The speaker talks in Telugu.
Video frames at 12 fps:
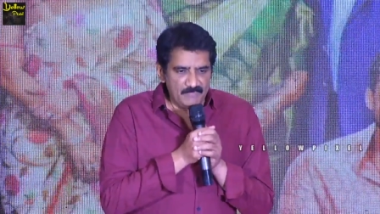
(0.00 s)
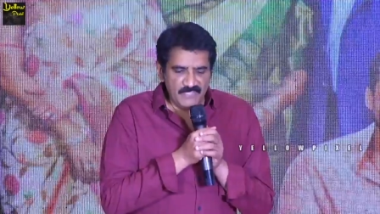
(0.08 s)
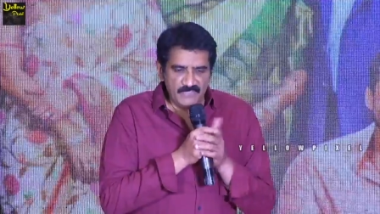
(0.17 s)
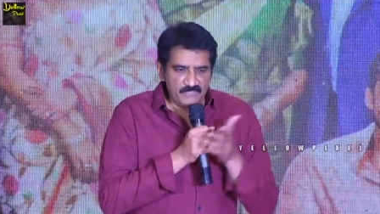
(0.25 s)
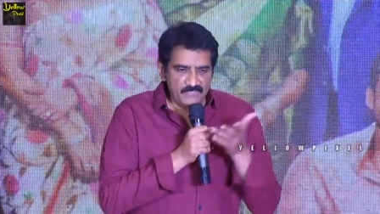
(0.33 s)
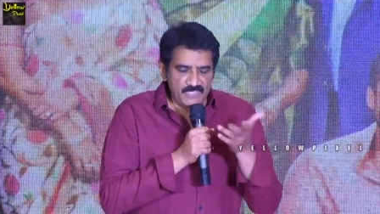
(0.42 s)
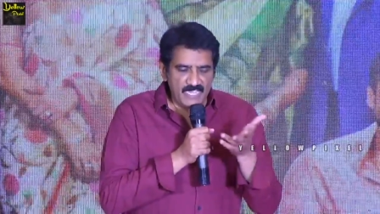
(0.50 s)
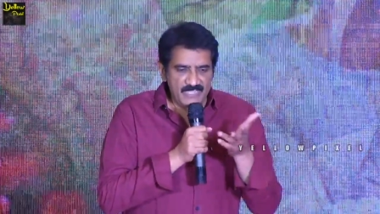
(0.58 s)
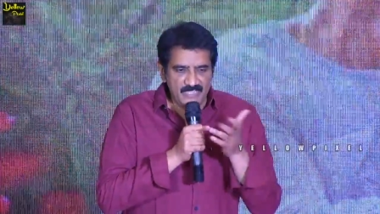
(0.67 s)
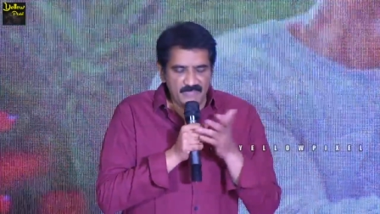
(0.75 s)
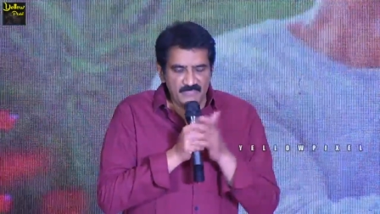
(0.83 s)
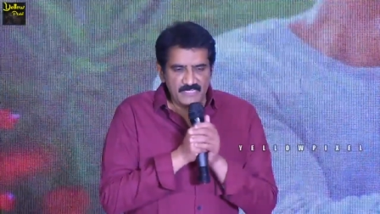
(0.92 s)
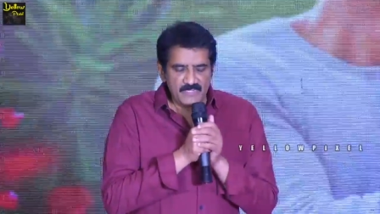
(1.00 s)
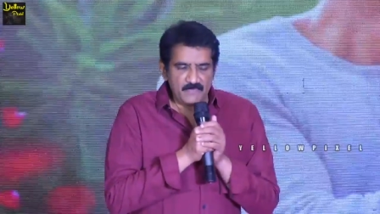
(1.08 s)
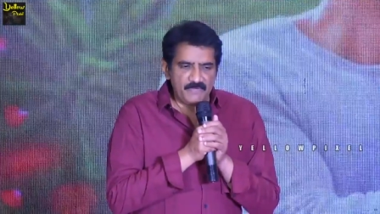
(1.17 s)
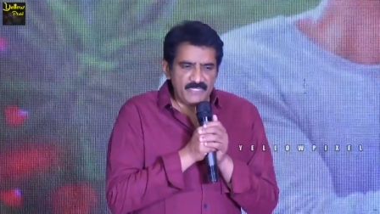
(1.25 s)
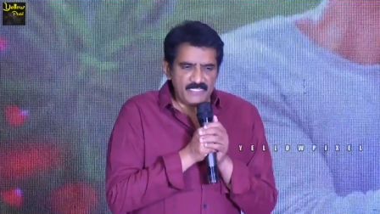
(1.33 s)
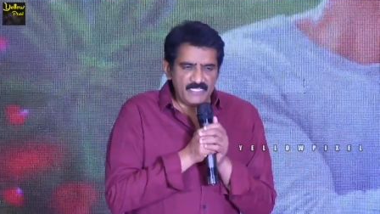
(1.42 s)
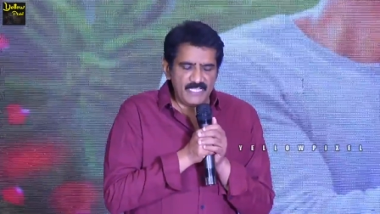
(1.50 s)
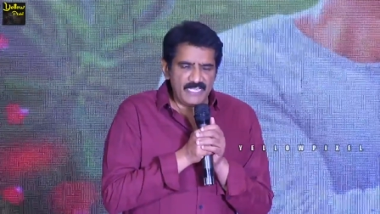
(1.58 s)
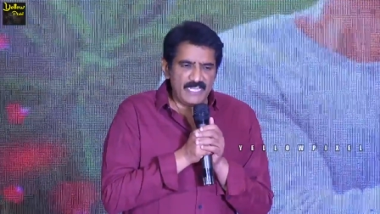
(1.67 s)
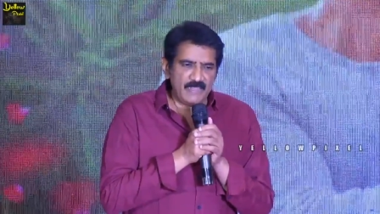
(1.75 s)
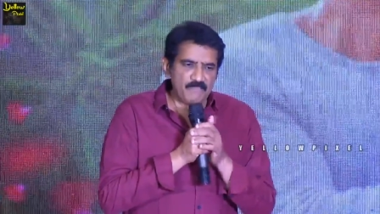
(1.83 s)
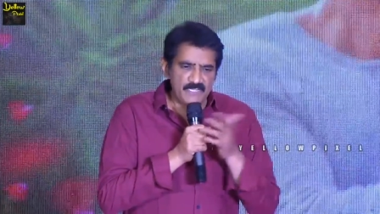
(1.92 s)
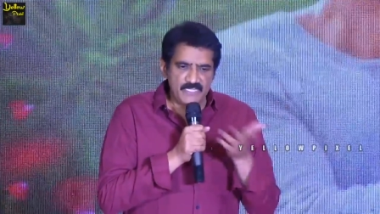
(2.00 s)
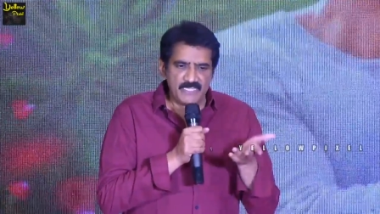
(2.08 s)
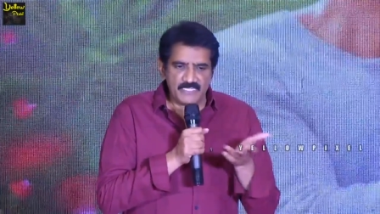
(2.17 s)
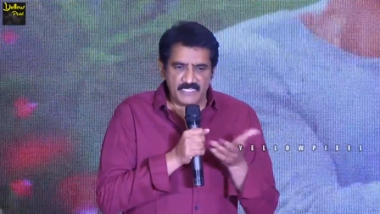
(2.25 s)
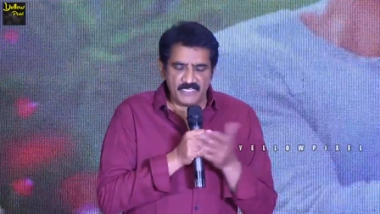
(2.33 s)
మీరు సాయిధరం ప్రతి ప్రతిదాన్ని అప్రిషియేట్